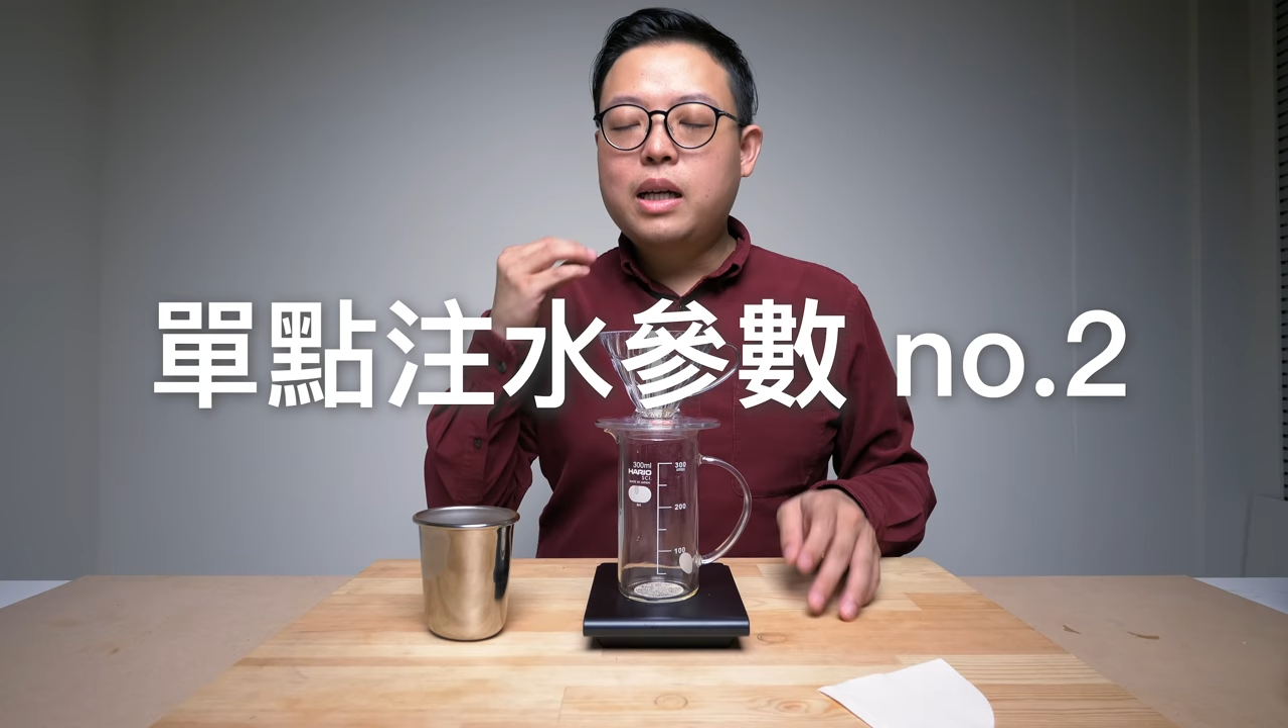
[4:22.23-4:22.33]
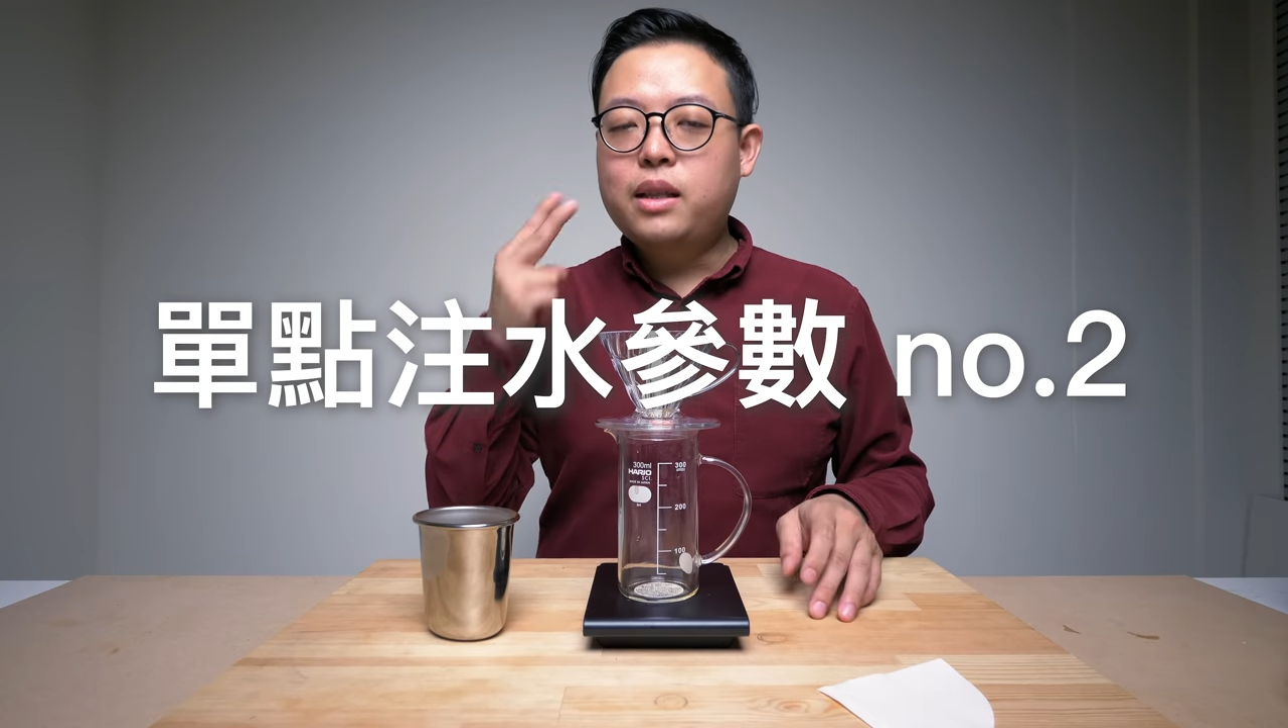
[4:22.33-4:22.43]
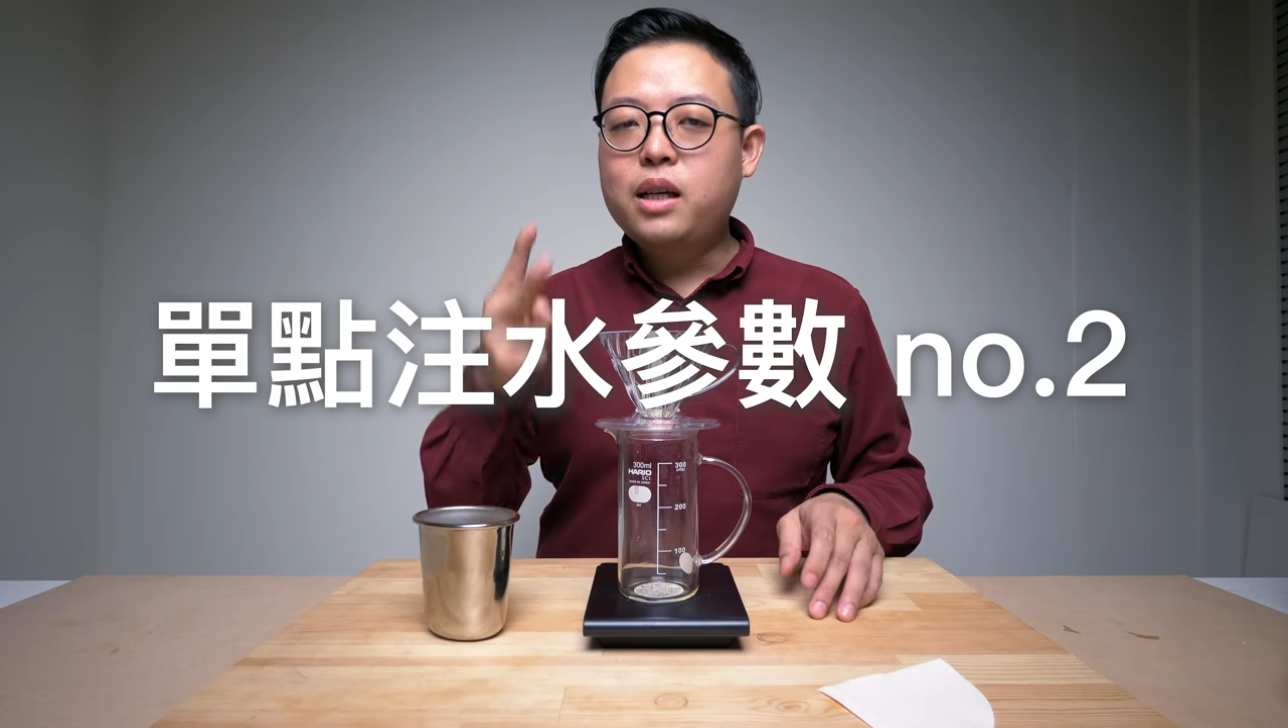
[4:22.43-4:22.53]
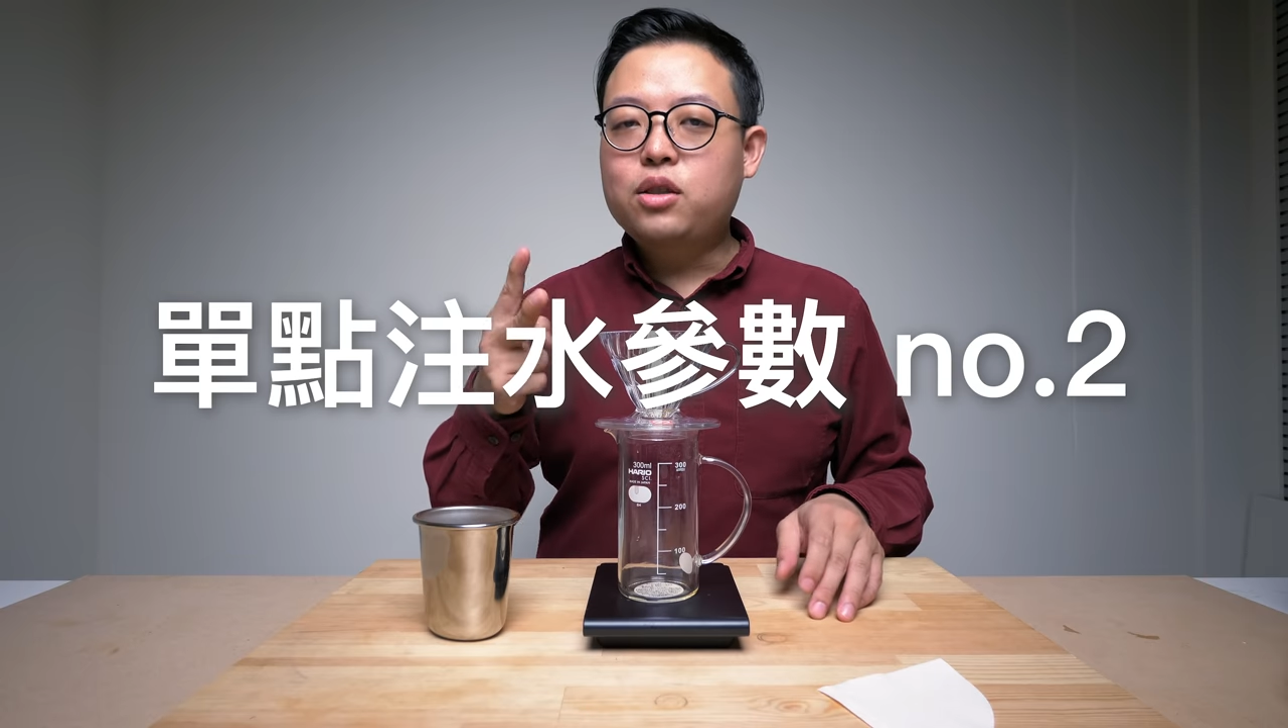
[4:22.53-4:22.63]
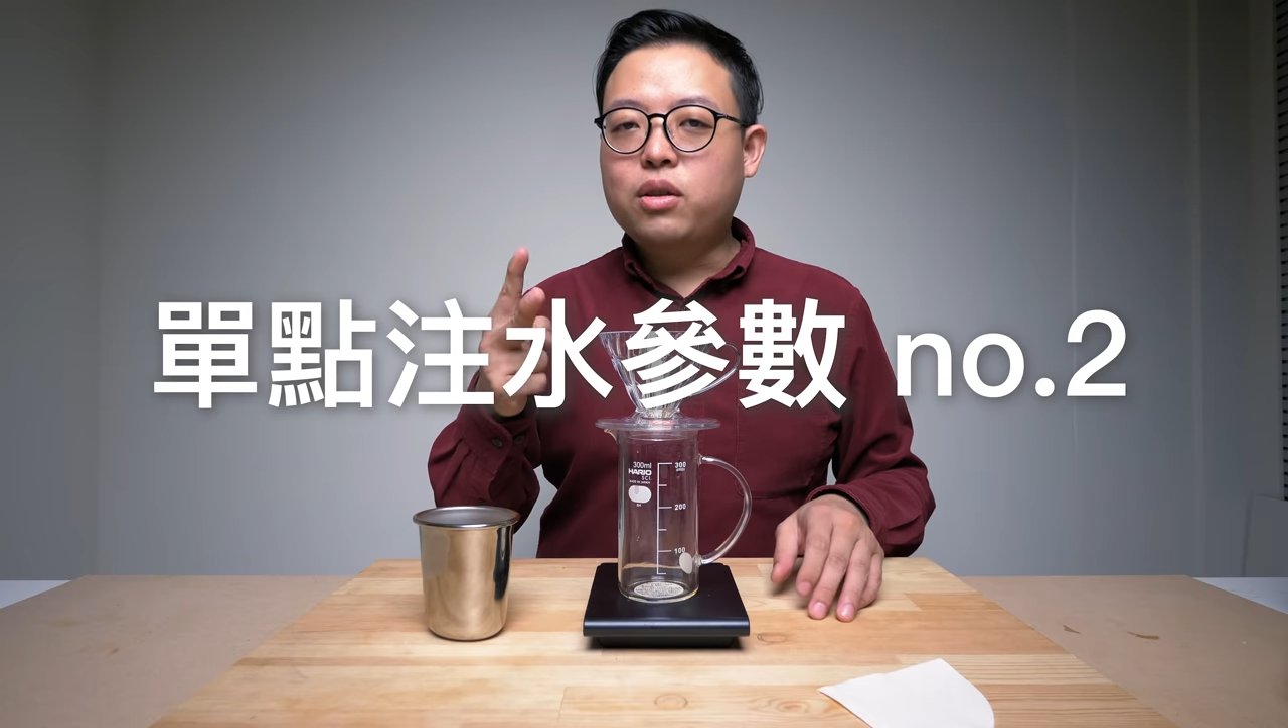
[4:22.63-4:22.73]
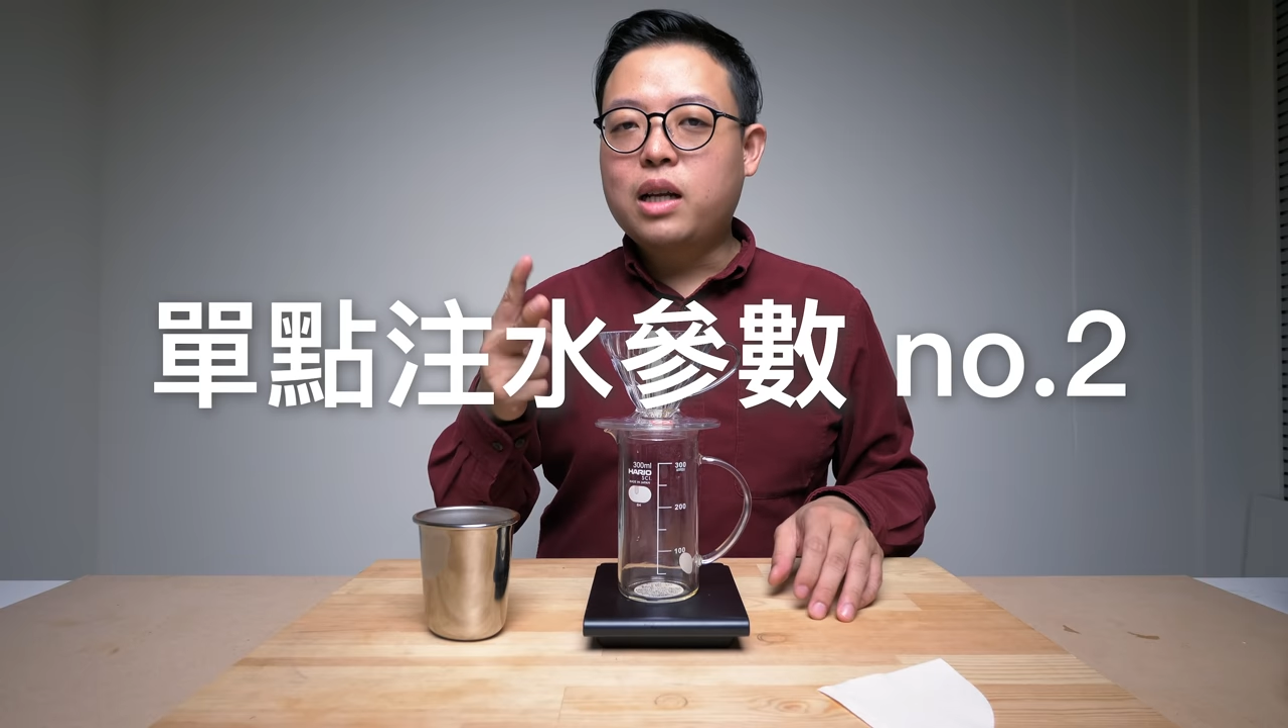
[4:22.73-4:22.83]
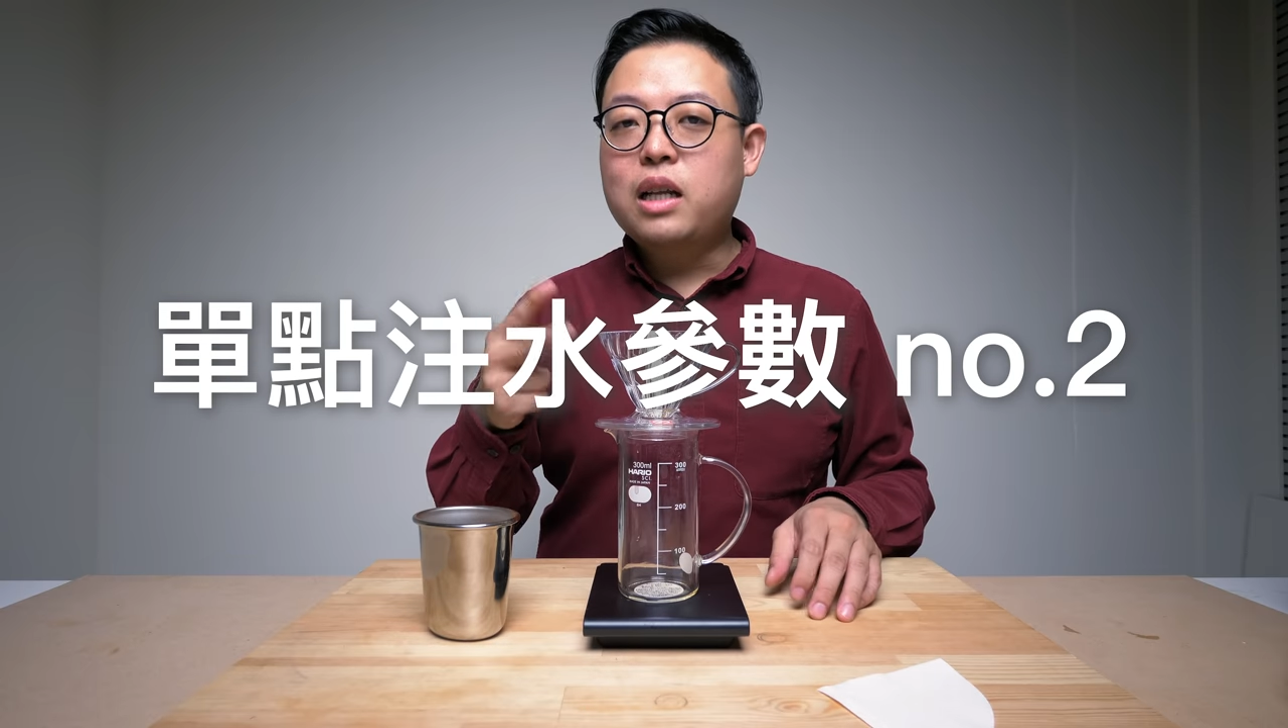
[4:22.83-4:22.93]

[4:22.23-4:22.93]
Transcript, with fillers: 那第二种呢，